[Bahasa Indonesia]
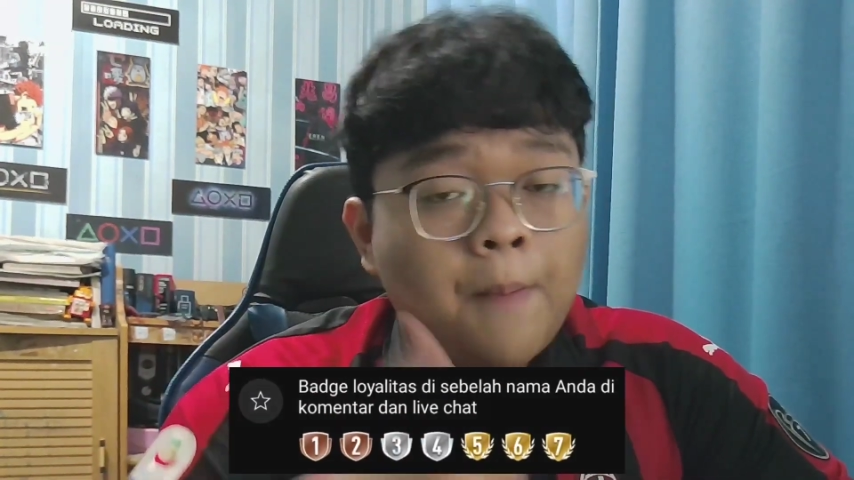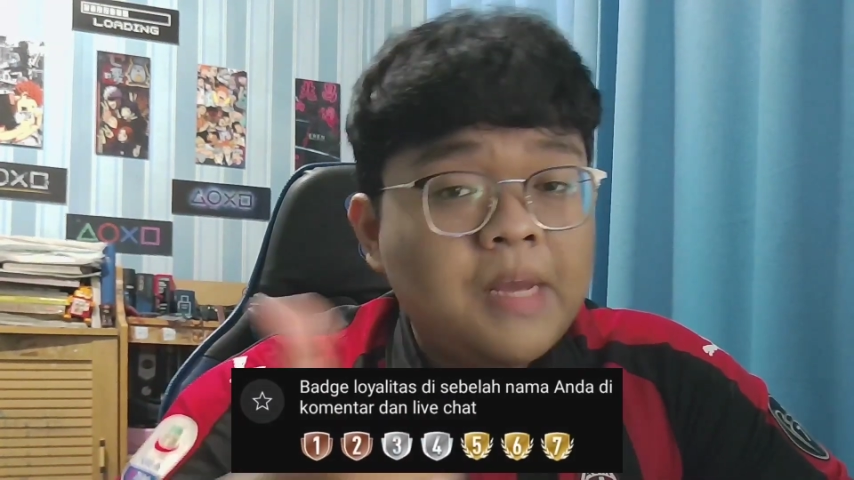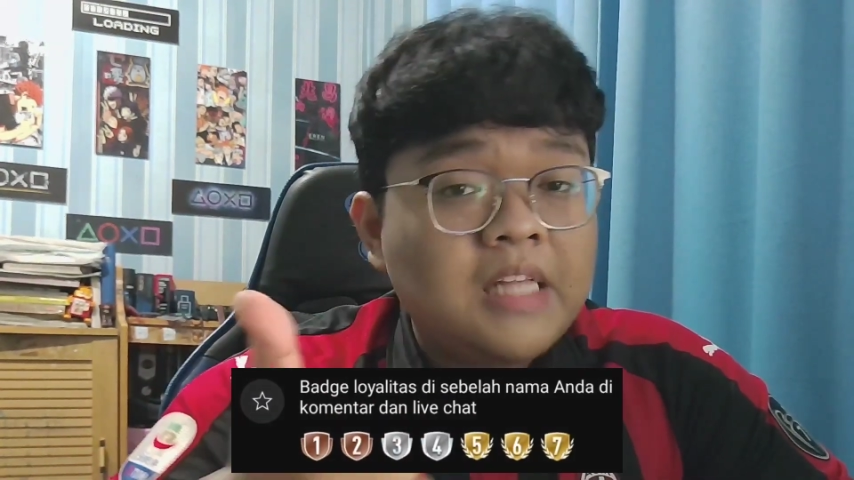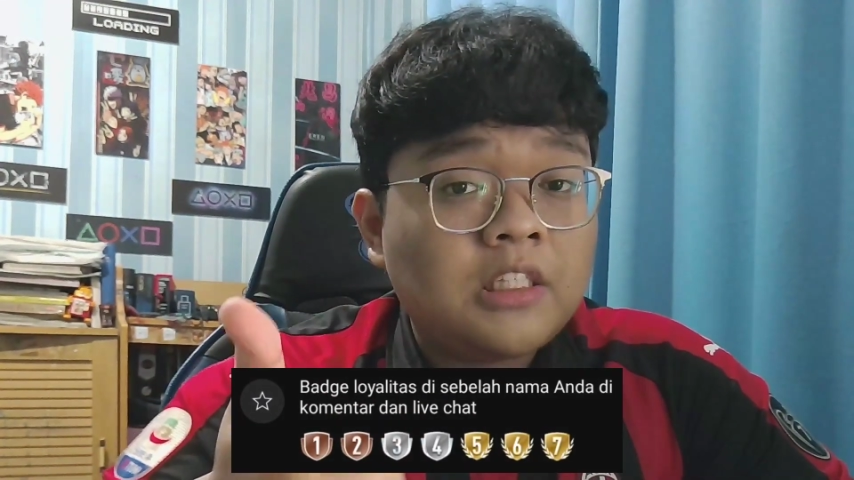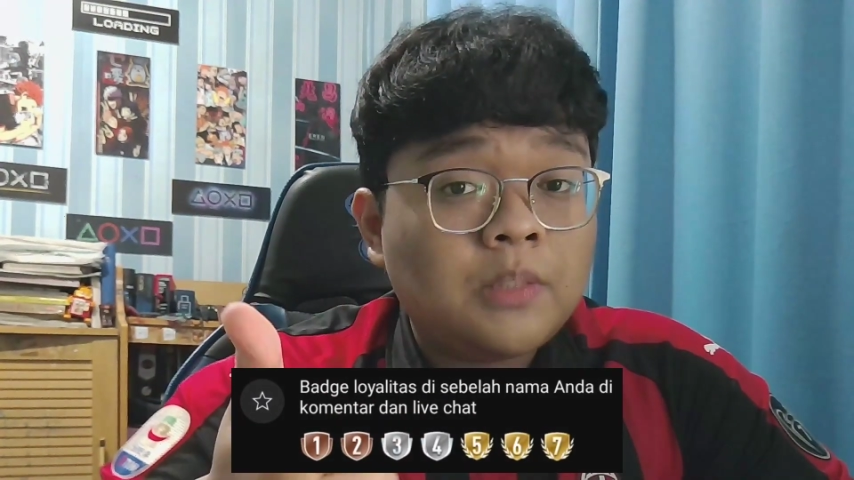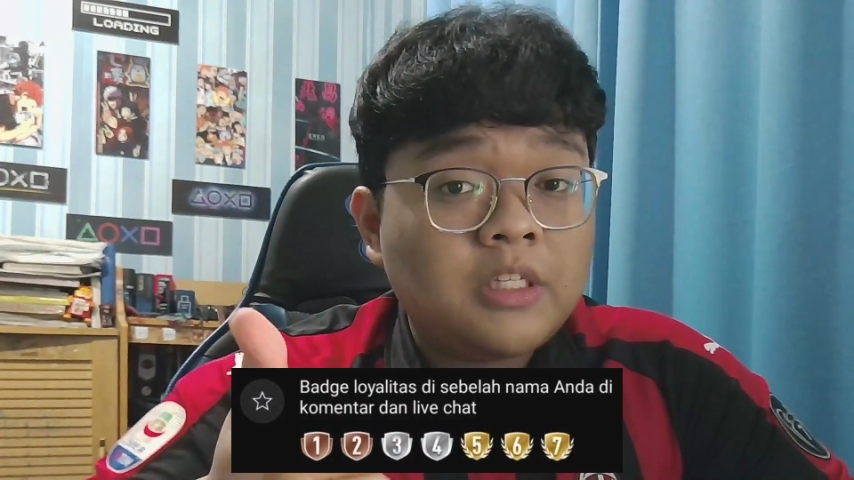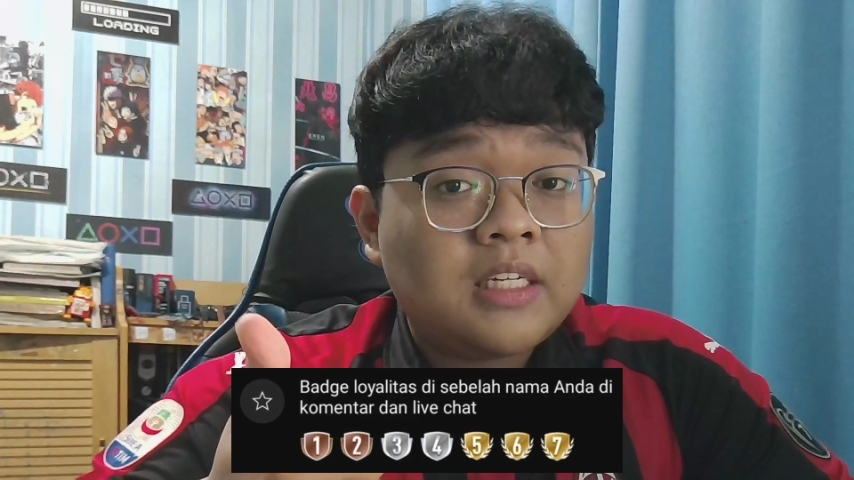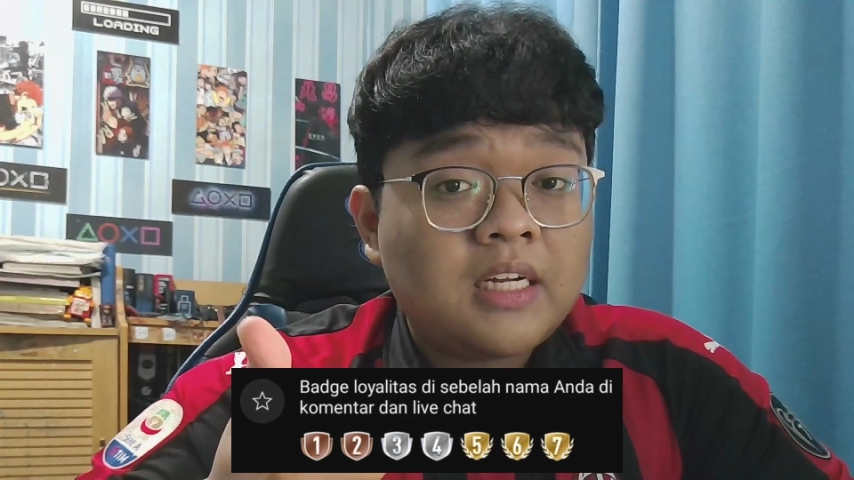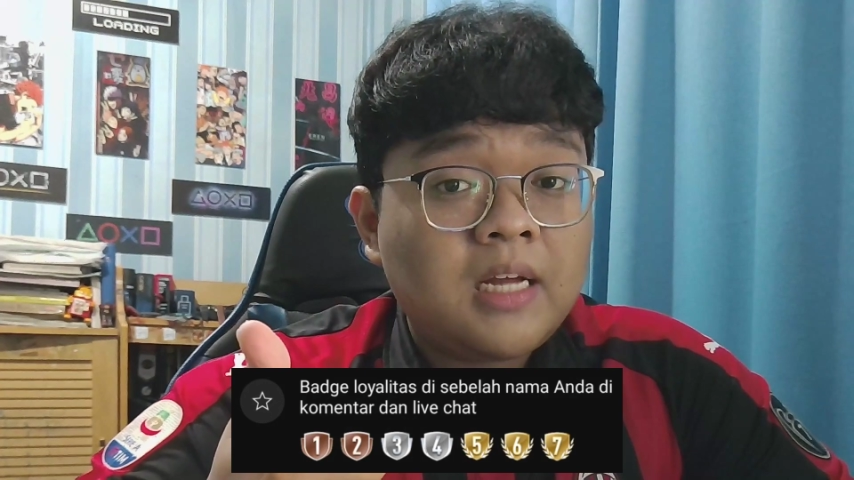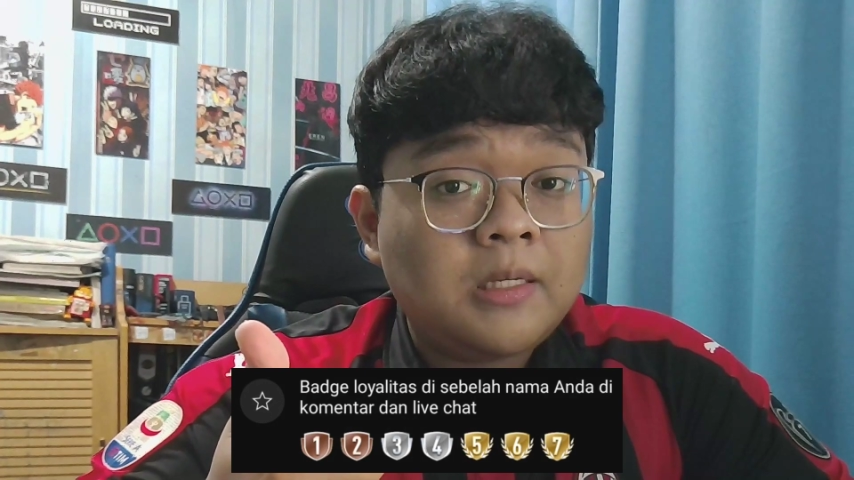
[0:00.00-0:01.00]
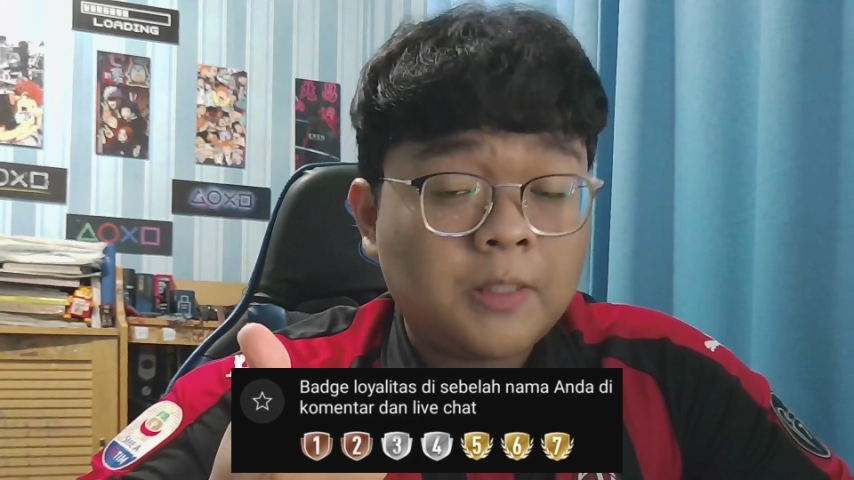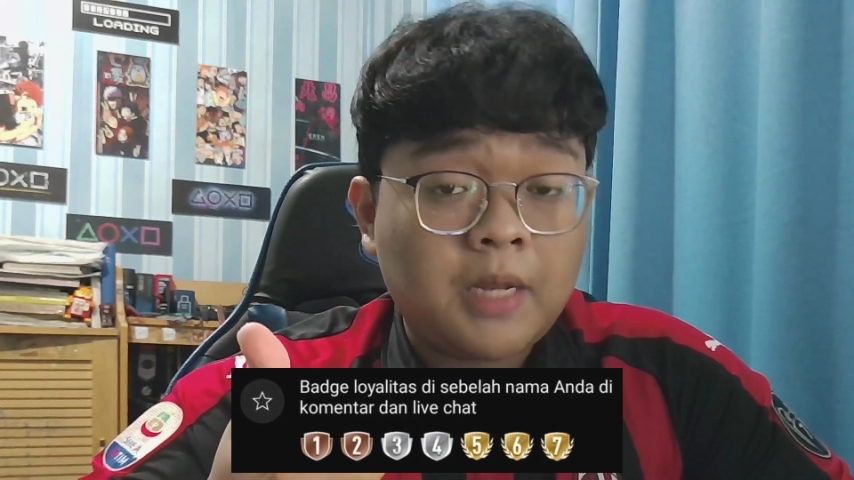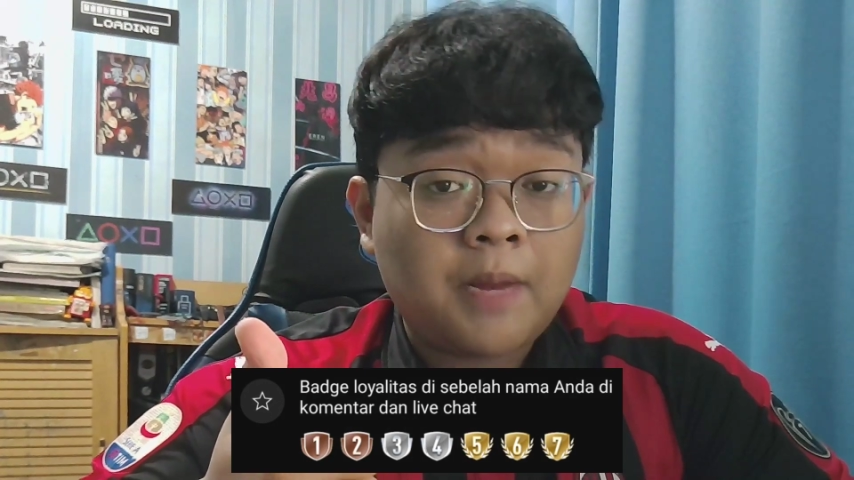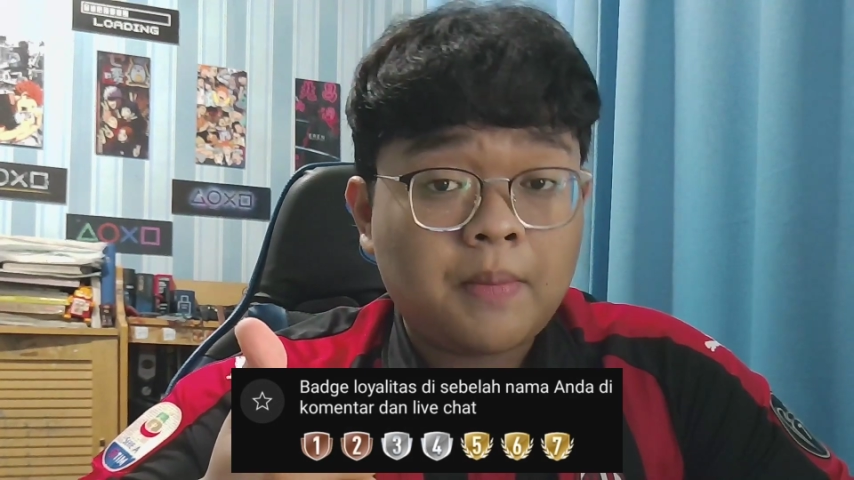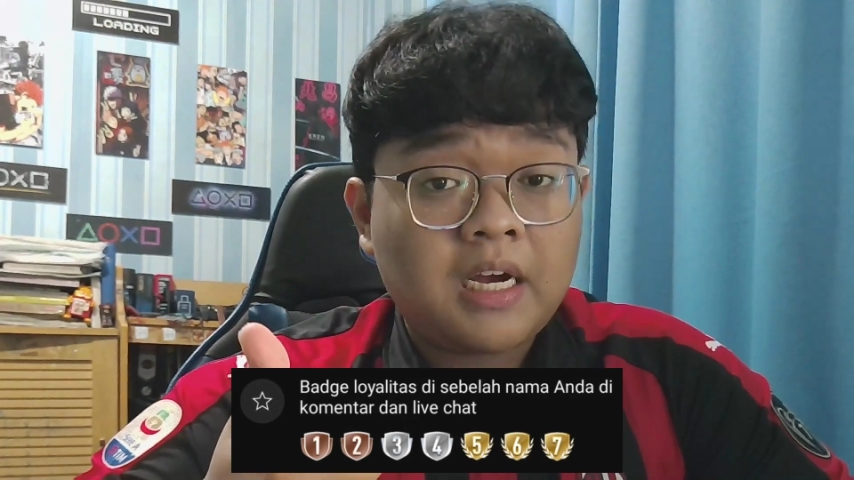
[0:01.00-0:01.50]
badge satu bencana di
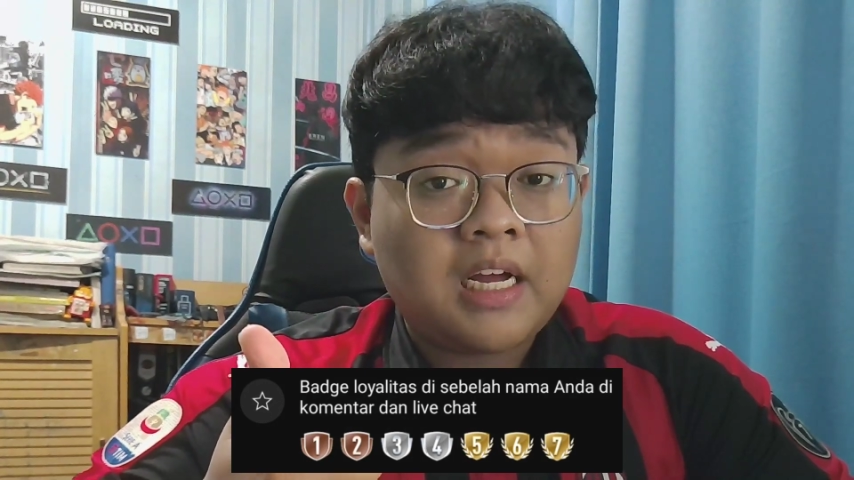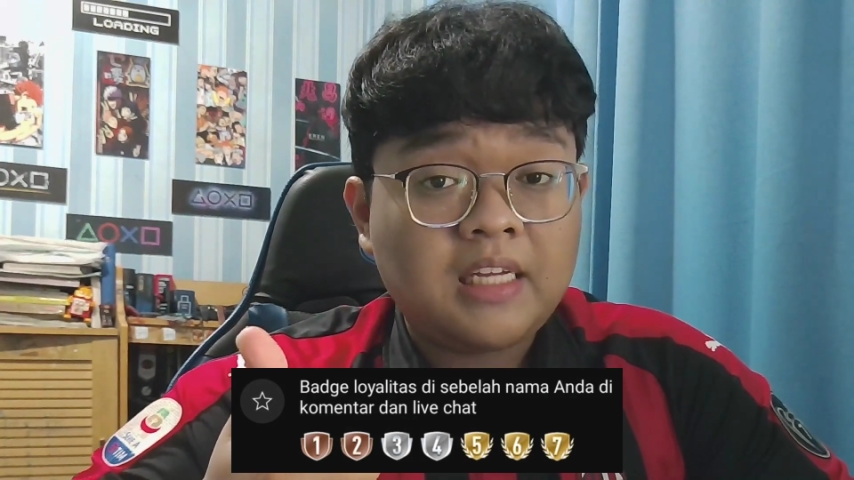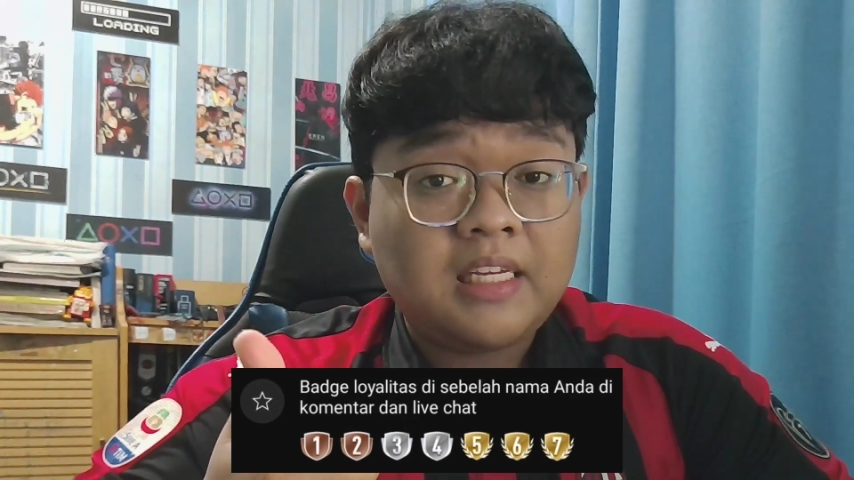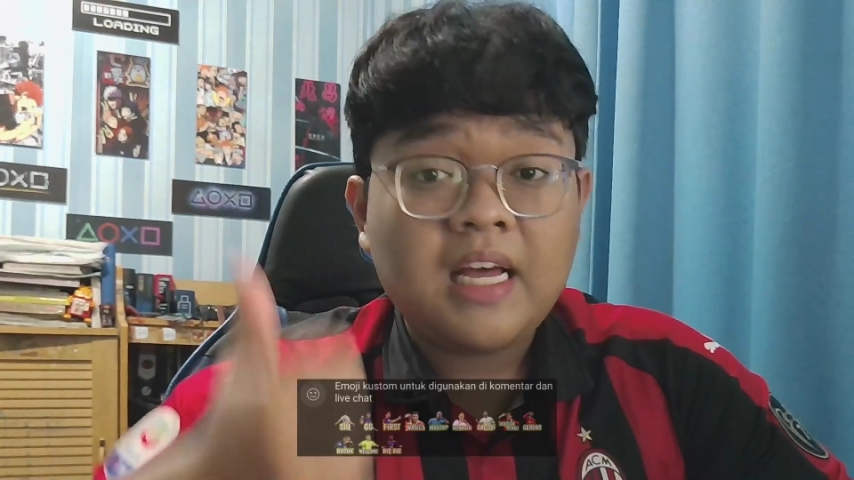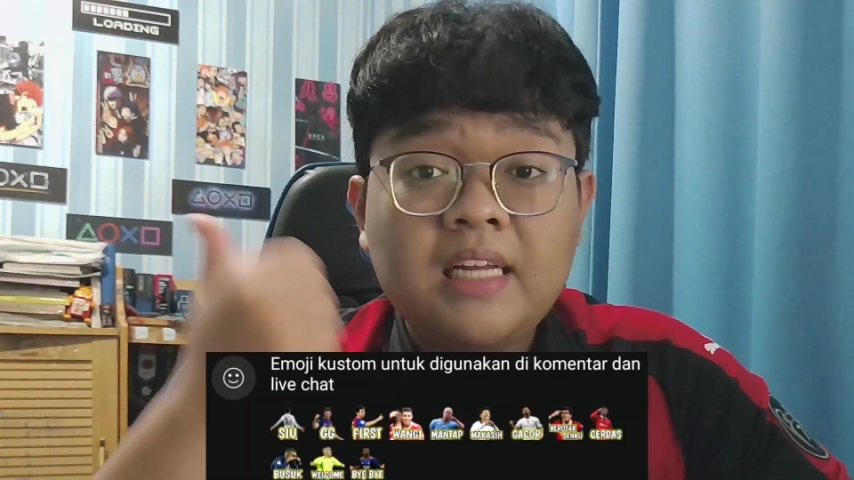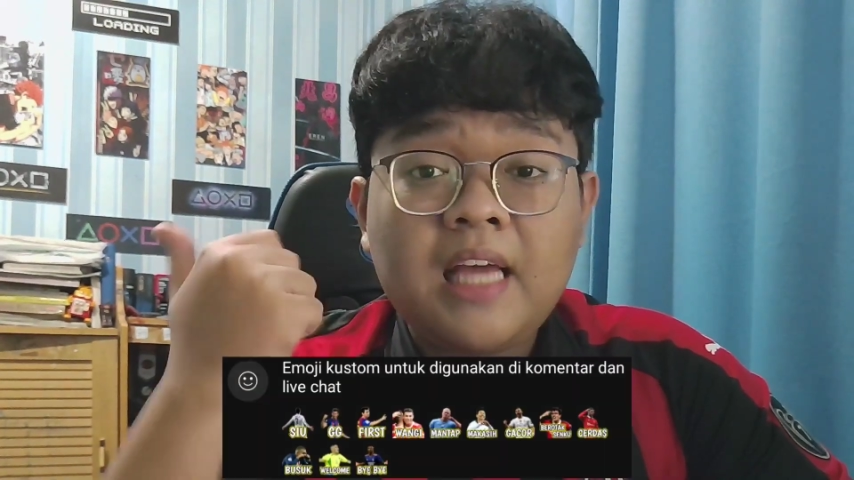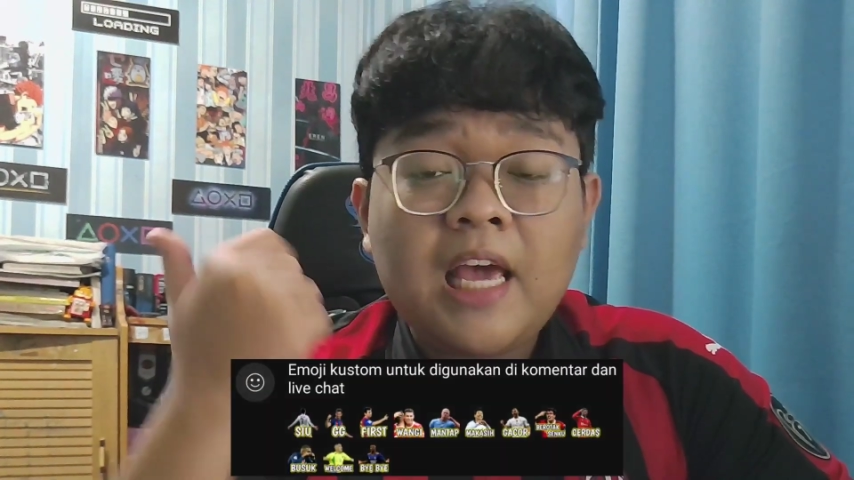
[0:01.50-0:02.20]
sebelah nama kalian,